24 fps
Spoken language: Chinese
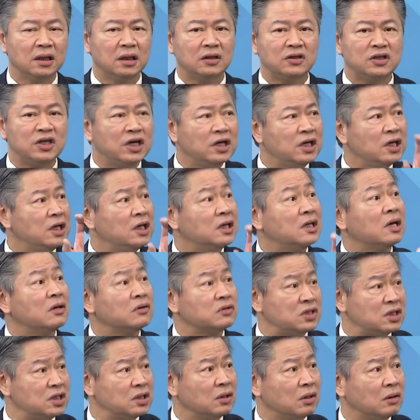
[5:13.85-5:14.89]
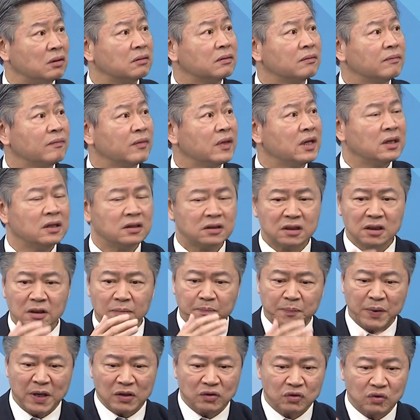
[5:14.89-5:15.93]
建立一套系统，是是
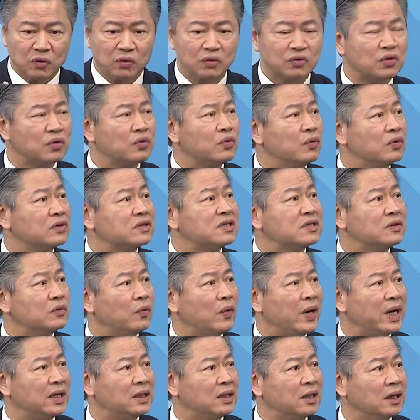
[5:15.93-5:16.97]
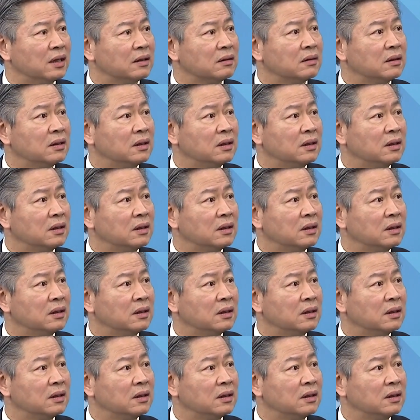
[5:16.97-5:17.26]
摒除中国之外的。